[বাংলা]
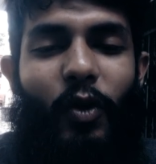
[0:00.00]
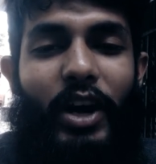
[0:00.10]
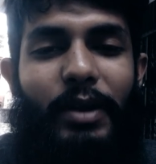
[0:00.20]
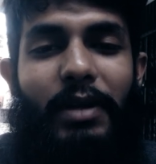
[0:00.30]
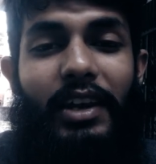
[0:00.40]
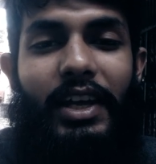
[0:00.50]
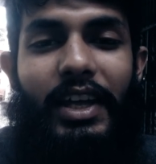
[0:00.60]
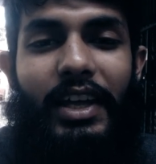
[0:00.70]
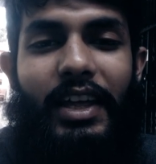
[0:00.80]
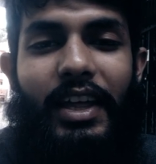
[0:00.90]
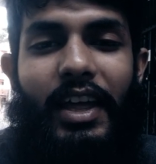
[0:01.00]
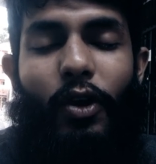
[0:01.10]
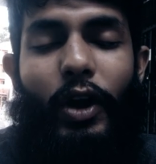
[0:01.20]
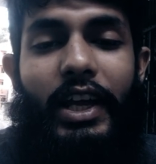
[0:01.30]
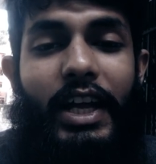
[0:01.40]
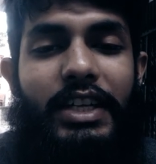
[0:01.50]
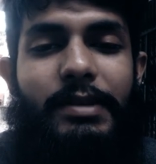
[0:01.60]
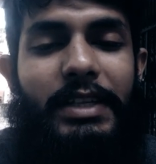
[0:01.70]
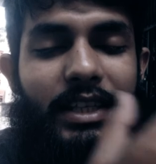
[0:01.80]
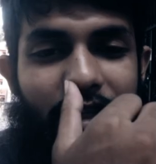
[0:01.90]
অনেক ভাল লাগে অনেক
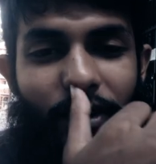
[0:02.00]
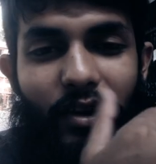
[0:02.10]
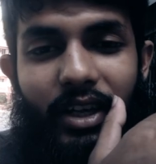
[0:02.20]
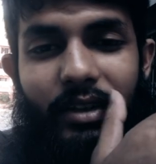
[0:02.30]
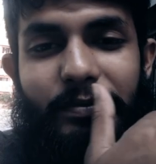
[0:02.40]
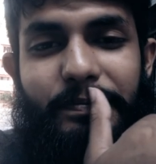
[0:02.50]
কাছে পেতে ইচ্ছা করে